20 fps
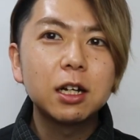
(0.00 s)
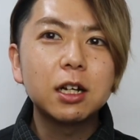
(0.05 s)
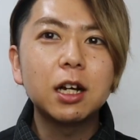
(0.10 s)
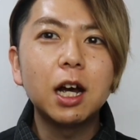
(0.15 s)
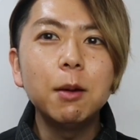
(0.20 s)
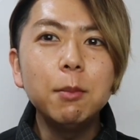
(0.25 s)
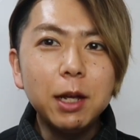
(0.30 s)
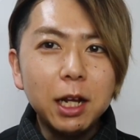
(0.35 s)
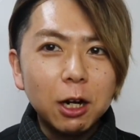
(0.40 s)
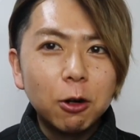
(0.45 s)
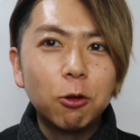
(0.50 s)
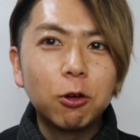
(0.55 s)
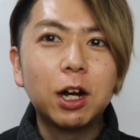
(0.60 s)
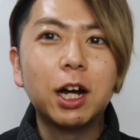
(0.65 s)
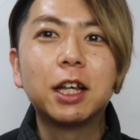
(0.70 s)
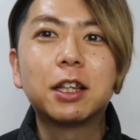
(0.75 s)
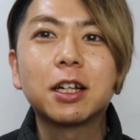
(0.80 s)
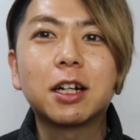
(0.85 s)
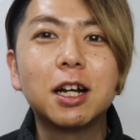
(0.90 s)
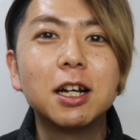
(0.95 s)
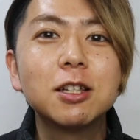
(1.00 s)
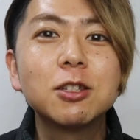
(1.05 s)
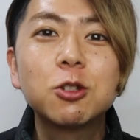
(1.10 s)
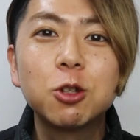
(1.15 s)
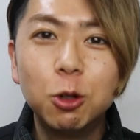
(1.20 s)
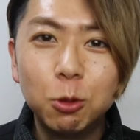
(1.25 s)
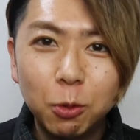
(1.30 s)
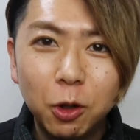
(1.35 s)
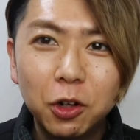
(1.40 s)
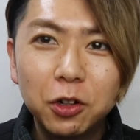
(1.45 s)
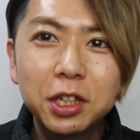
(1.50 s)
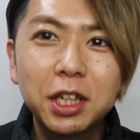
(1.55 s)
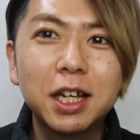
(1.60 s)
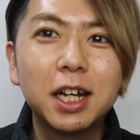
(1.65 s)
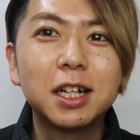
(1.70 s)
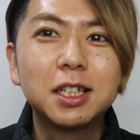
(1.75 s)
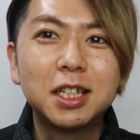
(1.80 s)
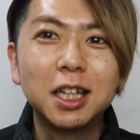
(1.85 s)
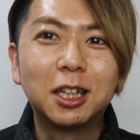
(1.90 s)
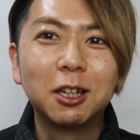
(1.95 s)
カメラを変えた感想も聞
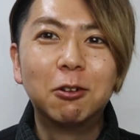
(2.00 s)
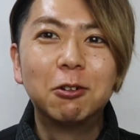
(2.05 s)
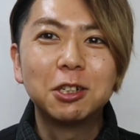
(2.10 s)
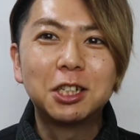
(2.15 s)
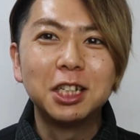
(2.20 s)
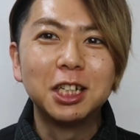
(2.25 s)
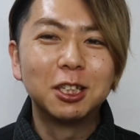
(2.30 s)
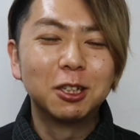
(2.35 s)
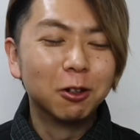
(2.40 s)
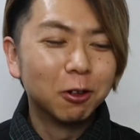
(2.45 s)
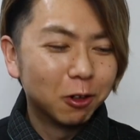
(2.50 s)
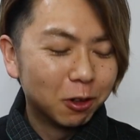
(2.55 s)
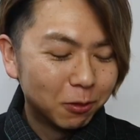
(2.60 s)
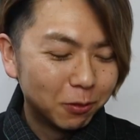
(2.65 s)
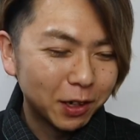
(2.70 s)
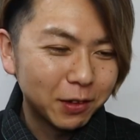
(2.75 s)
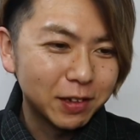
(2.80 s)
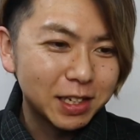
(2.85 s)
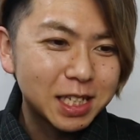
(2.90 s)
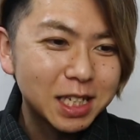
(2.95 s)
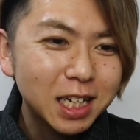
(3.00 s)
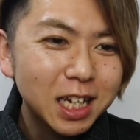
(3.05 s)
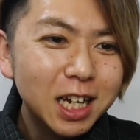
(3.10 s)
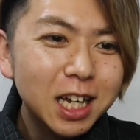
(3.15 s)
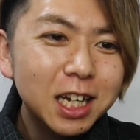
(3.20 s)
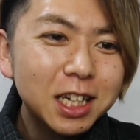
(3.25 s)
かせてほしいと思います。